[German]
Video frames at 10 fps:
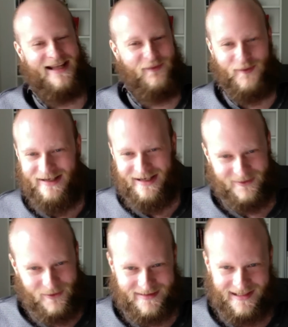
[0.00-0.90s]
der
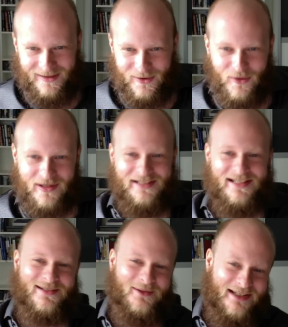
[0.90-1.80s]
verliert nur sein
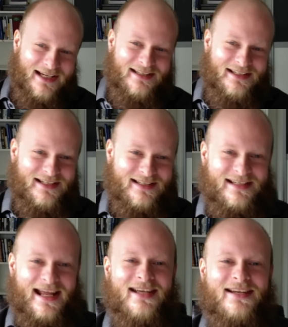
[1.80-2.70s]
logisches und
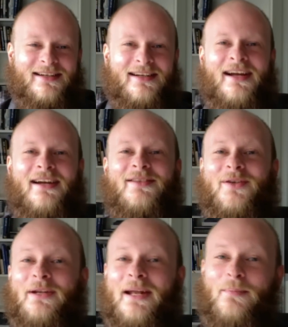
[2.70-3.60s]
kritisches Denken
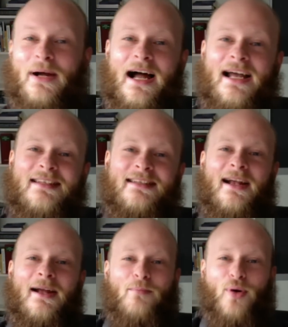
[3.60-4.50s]
zu dem Preis
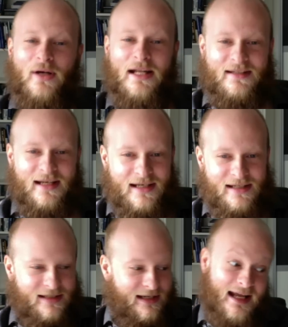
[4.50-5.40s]

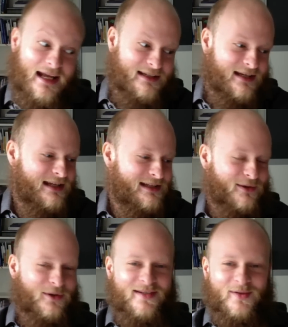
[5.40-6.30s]
politisch, ethisch
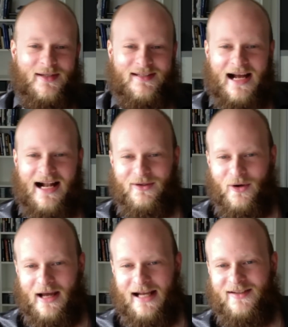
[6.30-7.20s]
und sozial
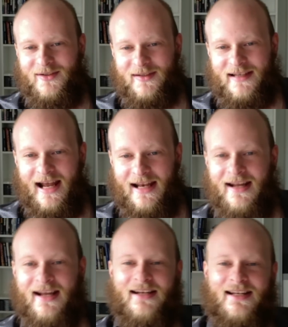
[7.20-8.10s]
korrekt zu sein.
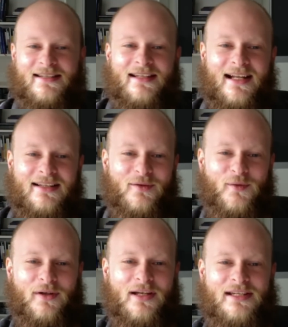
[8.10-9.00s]
Das sind dann
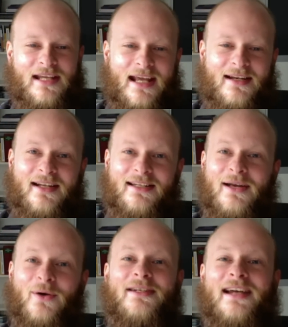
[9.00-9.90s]
gewöhnlich jene,
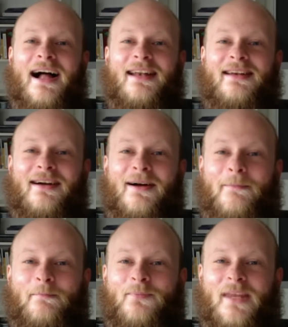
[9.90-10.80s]
die unter
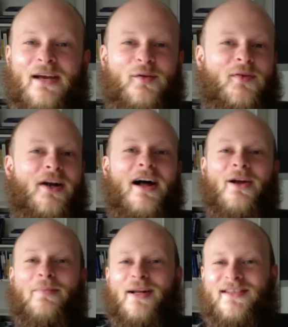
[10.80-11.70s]
anderem voller
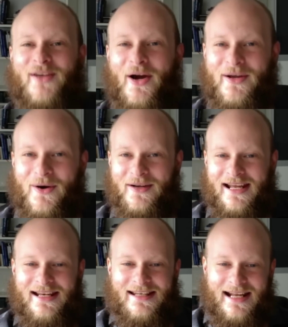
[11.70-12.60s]
Überzeugung
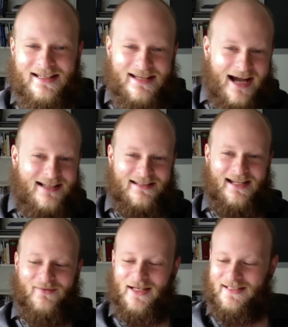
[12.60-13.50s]
in den DAX
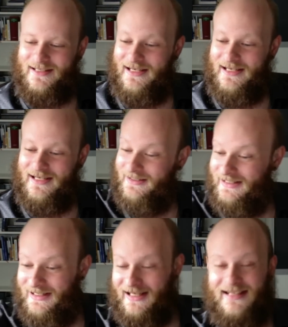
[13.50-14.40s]
investieren,
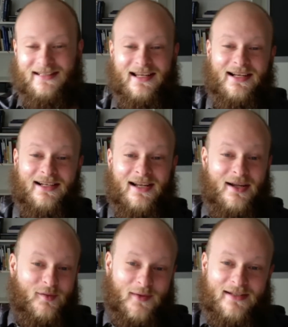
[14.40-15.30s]
die
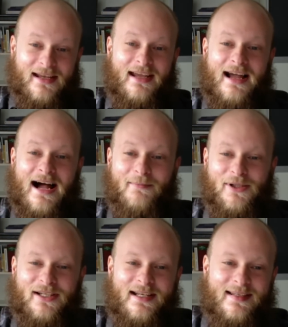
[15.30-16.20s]
Riester-Verträge
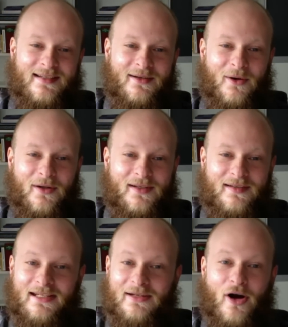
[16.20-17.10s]
abschließen
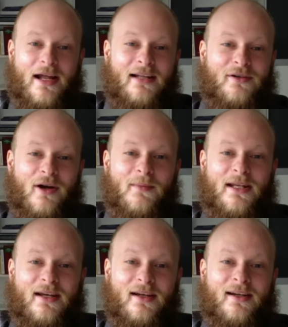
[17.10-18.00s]
und die
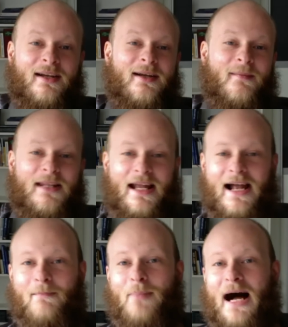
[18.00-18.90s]
Neuankömmlinge dann
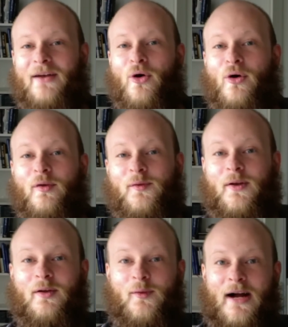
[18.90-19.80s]
am Bahnhof
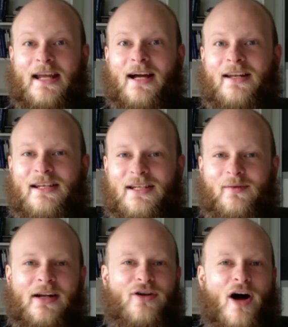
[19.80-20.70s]
feierlich
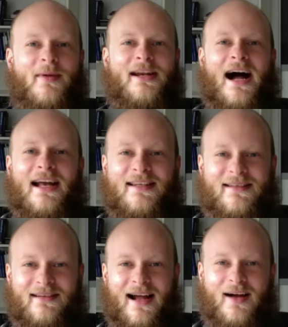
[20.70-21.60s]
willkommen
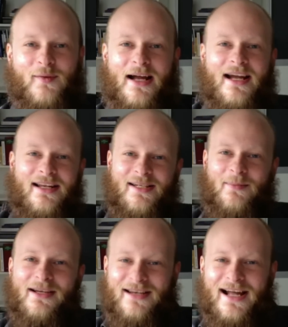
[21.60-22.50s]
heißen, ja, feierlich
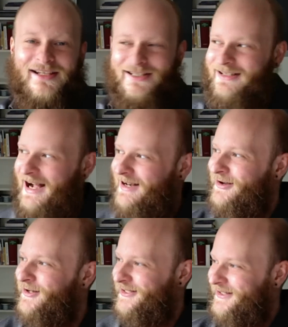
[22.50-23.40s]
beklatschen.
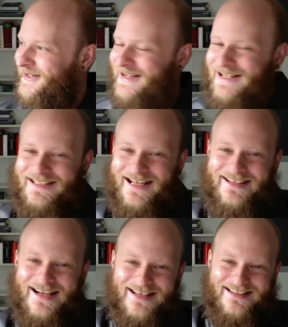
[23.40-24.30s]
Hallo, schön, dass ihr da